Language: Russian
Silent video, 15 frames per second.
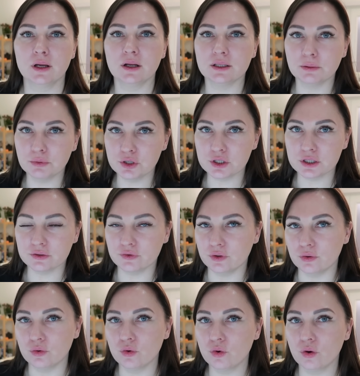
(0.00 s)
от обычного
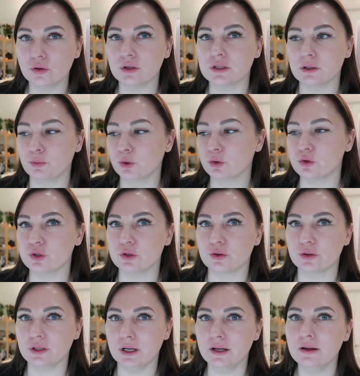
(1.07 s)
ухода за полостью
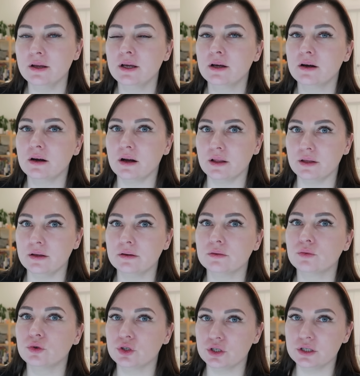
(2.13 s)
рта, они
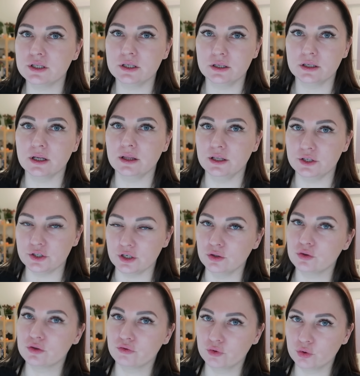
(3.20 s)
очень сильно
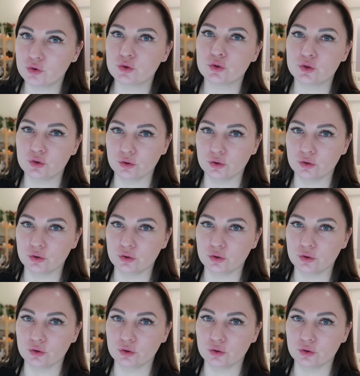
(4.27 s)
отличаются в лучшую